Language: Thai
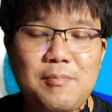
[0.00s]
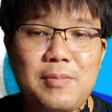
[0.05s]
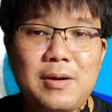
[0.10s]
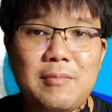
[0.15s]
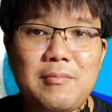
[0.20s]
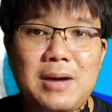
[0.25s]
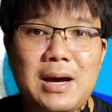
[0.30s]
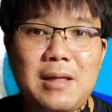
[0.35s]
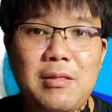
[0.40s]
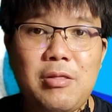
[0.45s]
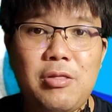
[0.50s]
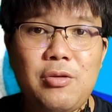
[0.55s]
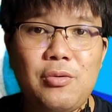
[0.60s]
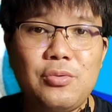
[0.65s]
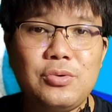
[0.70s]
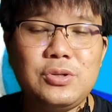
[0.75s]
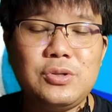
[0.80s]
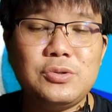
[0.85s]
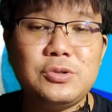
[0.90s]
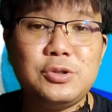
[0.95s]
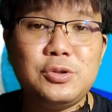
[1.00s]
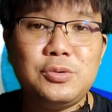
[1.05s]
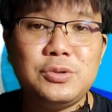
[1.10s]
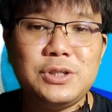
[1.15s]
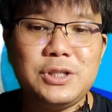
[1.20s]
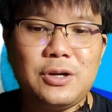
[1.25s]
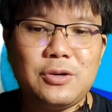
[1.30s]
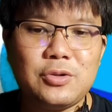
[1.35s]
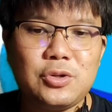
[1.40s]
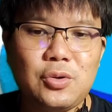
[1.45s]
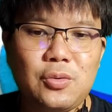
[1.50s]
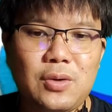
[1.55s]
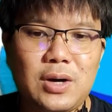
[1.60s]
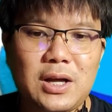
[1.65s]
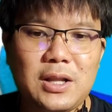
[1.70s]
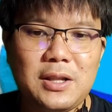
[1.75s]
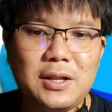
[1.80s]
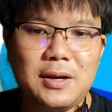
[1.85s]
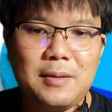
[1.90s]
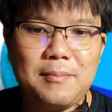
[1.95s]
ประมาณ ศูนย์จุดศูนย์สอง ตัว
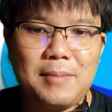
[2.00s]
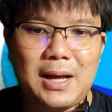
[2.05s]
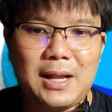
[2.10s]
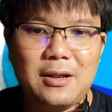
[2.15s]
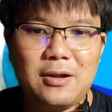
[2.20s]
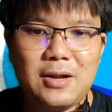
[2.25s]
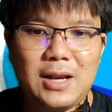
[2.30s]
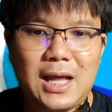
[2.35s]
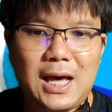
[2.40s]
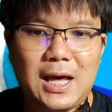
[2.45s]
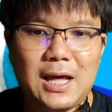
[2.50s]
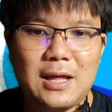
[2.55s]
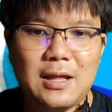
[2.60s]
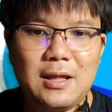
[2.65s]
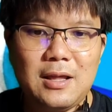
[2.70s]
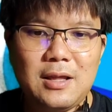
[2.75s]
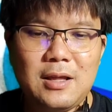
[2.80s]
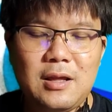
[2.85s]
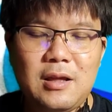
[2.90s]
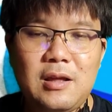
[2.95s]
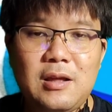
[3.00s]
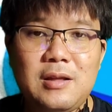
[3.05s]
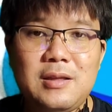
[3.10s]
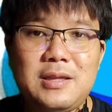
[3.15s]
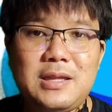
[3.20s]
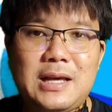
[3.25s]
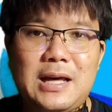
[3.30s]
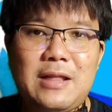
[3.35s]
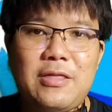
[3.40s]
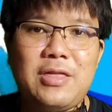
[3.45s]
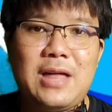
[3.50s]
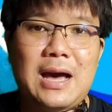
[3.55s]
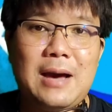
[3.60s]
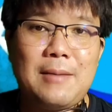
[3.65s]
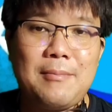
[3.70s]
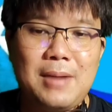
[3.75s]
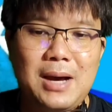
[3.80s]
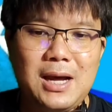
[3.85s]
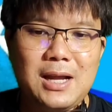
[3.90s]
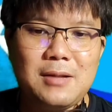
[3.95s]
หนึ่งพัน ดอลลาร์จะสา
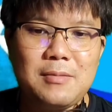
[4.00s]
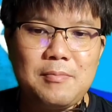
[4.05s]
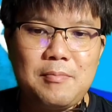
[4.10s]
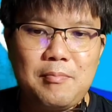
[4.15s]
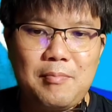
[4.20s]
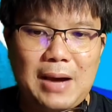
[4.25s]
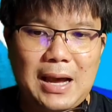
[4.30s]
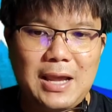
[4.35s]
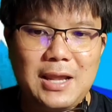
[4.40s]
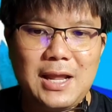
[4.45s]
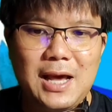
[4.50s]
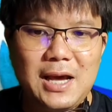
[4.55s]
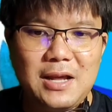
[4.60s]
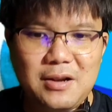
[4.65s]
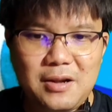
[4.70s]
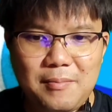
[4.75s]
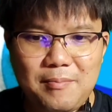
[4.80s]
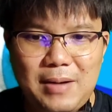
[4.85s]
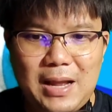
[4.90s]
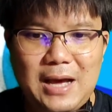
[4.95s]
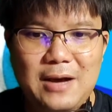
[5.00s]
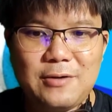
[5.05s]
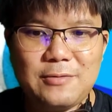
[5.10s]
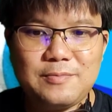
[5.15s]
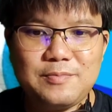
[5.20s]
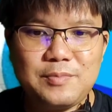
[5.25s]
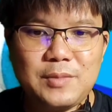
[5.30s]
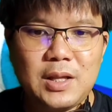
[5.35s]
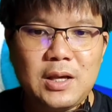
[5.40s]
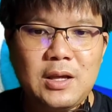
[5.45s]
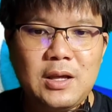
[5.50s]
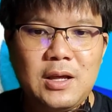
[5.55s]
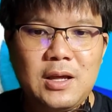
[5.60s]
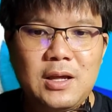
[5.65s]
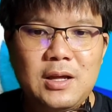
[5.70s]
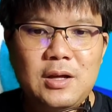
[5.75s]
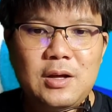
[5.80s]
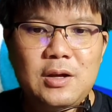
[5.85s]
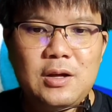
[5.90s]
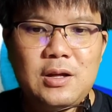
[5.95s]
มารถไปได้หรือเปล่า
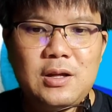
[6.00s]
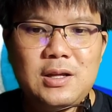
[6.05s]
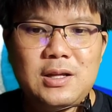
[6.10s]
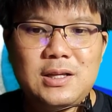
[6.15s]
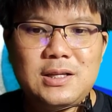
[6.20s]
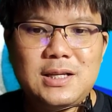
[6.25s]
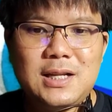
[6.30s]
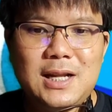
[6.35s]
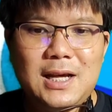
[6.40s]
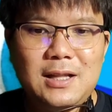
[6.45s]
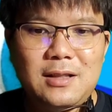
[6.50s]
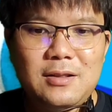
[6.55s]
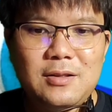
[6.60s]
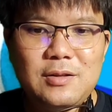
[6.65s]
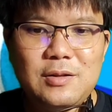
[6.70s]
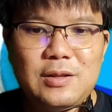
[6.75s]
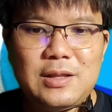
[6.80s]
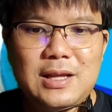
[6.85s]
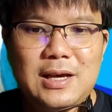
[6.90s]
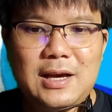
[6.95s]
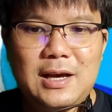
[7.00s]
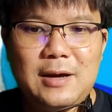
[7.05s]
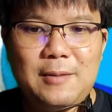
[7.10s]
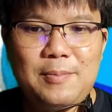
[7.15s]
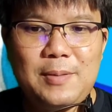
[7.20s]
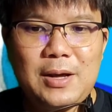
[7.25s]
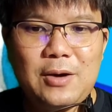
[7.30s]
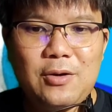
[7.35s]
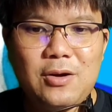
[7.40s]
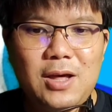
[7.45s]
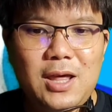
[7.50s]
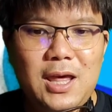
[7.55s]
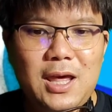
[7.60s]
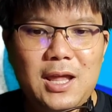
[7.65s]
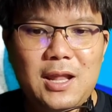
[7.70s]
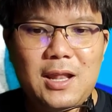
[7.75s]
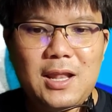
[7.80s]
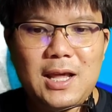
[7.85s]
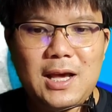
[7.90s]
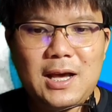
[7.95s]
ฉะนั้นนะครับเราก็
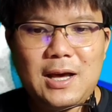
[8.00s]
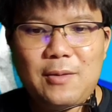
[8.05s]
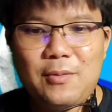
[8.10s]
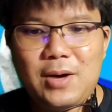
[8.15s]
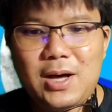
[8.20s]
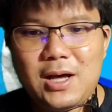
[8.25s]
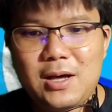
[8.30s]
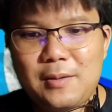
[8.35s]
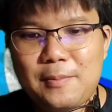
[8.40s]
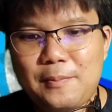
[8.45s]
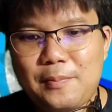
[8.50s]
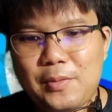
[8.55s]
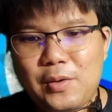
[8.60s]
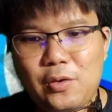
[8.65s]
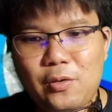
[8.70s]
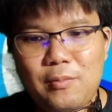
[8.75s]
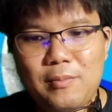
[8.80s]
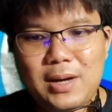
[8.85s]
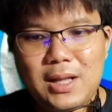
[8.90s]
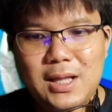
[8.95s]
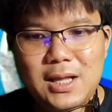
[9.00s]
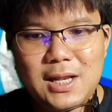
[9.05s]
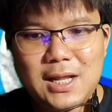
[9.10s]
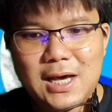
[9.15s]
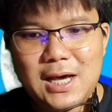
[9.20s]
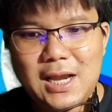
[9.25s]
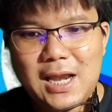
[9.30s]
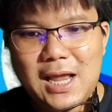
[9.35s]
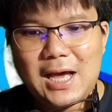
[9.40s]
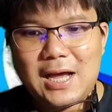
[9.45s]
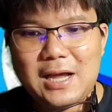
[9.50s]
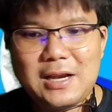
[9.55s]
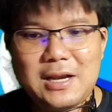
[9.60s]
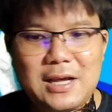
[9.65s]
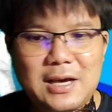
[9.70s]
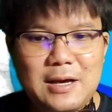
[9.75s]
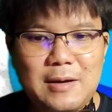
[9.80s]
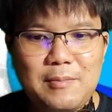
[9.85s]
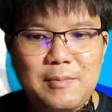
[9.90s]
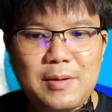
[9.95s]
เห็นนะครับว่ากลุ่มพัฒนาลัก
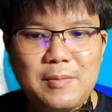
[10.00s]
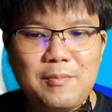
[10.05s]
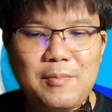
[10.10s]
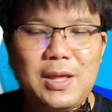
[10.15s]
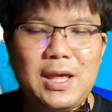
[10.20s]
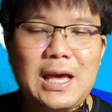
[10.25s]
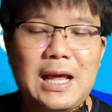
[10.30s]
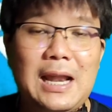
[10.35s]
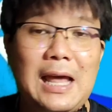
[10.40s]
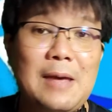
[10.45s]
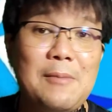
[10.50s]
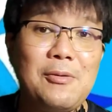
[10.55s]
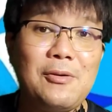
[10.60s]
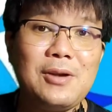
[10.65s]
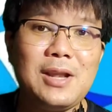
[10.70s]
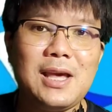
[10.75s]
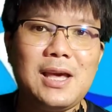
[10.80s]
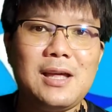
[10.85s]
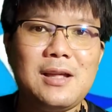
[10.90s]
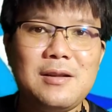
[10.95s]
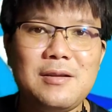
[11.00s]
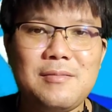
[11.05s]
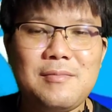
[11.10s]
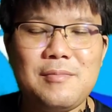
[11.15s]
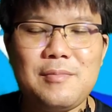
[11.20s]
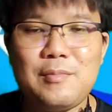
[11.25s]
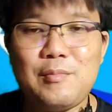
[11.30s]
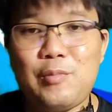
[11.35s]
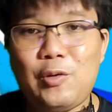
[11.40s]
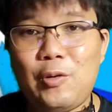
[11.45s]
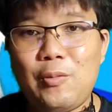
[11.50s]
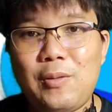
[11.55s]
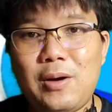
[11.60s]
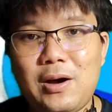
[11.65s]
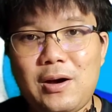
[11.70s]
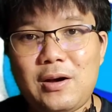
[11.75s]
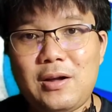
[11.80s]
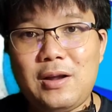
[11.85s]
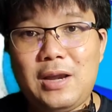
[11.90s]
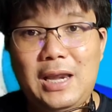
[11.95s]
นะครับมันมีอะไรพวกเนี้ยผม
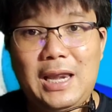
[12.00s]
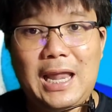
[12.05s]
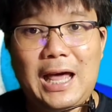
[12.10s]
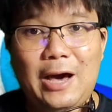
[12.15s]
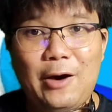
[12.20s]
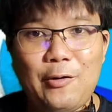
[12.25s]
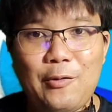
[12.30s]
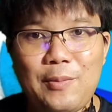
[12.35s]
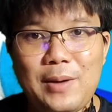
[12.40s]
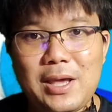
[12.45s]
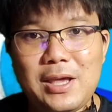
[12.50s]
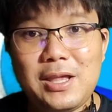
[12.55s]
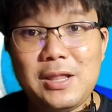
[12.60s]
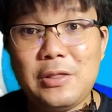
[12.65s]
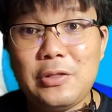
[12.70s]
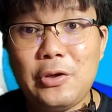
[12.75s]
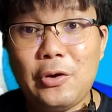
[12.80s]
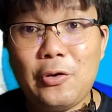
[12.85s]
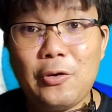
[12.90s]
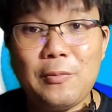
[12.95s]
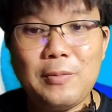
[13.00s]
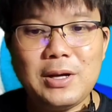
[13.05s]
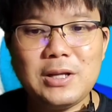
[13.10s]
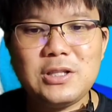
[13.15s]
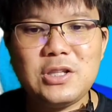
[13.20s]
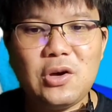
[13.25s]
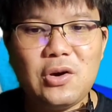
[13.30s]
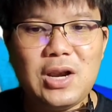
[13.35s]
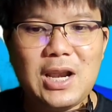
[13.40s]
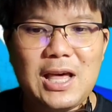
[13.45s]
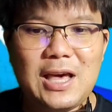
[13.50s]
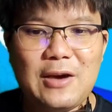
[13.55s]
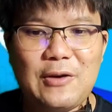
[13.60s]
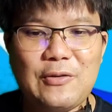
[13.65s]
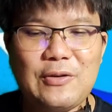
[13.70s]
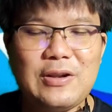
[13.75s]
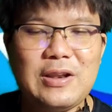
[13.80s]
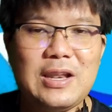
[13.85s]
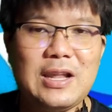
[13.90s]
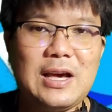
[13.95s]
ก็เล่าไปอินโทรเบื้องต้นแล้ว
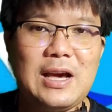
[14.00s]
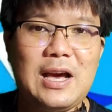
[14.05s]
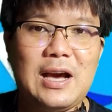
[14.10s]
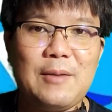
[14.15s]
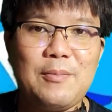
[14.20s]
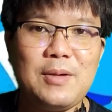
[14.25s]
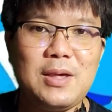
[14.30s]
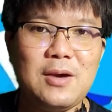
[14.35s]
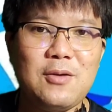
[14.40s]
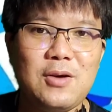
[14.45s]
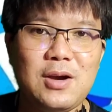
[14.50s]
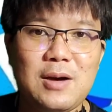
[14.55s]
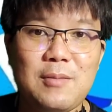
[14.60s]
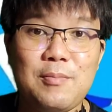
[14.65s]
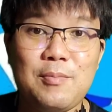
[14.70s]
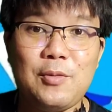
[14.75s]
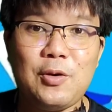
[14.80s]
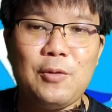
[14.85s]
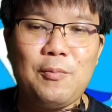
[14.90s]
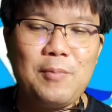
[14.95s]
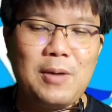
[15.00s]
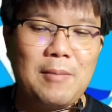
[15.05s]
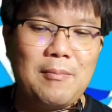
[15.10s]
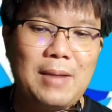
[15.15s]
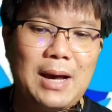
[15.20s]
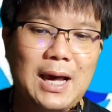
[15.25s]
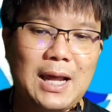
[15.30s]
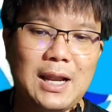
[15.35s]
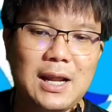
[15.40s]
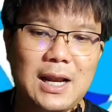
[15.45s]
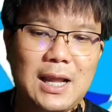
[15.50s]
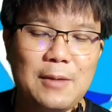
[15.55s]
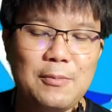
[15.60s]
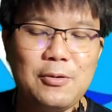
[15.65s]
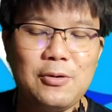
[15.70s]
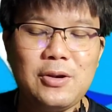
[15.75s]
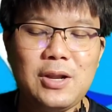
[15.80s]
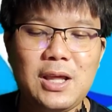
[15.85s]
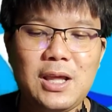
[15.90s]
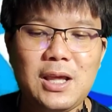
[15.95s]
นะครับเกี่ยวกับงบประมาณอะไร
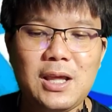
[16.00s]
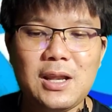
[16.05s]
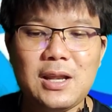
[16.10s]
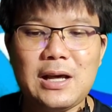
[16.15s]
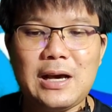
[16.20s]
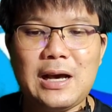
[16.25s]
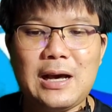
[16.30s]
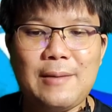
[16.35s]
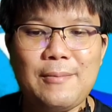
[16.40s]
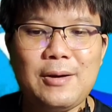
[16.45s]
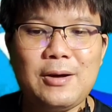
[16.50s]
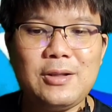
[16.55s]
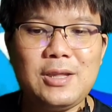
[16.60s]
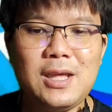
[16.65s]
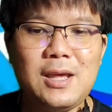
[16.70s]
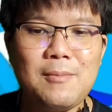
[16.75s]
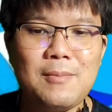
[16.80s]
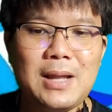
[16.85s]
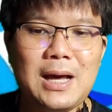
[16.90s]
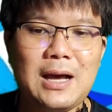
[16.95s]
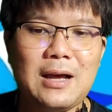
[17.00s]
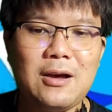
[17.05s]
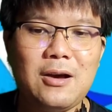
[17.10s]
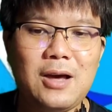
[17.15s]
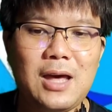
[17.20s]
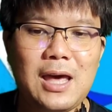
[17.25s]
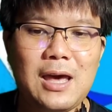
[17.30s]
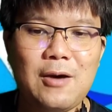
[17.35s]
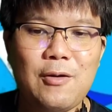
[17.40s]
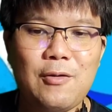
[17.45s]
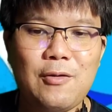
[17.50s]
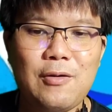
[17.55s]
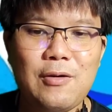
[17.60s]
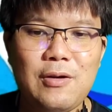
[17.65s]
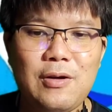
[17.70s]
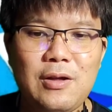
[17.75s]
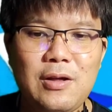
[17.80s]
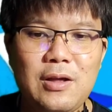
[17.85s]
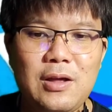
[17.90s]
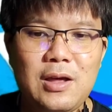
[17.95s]
พวกนี้นะครับแล้วก็ทีมหลักก็ L
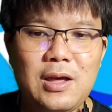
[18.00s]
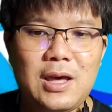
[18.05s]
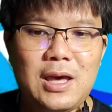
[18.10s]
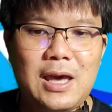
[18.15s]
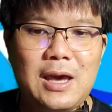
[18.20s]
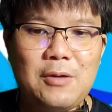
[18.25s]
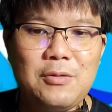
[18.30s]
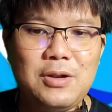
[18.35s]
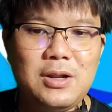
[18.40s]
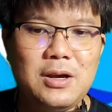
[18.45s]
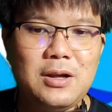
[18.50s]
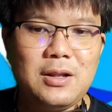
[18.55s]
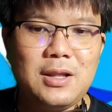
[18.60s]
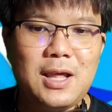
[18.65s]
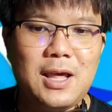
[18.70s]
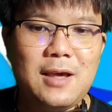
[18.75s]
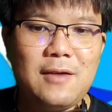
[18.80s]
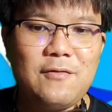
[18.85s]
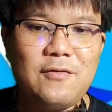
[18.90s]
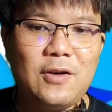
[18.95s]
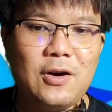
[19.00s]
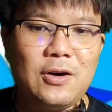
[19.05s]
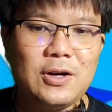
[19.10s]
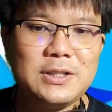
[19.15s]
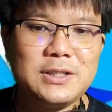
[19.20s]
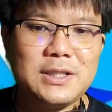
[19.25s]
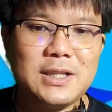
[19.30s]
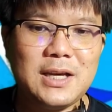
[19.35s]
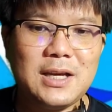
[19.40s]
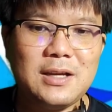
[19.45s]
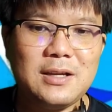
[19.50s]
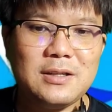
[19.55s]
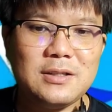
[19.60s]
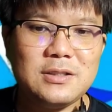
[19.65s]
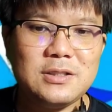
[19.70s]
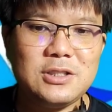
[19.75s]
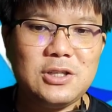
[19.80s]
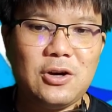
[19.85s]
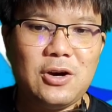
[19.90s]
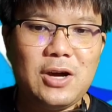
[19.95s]
แอล วัน Task Force นะ
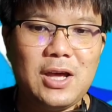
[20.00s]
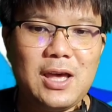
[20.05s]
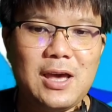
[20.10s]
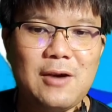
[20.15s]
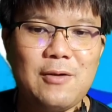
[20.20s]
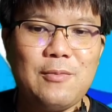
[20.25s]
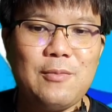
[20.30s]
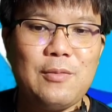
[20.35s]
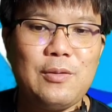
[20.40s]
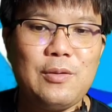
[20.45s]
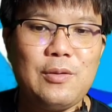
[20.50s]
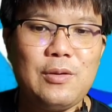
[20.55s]
Joy L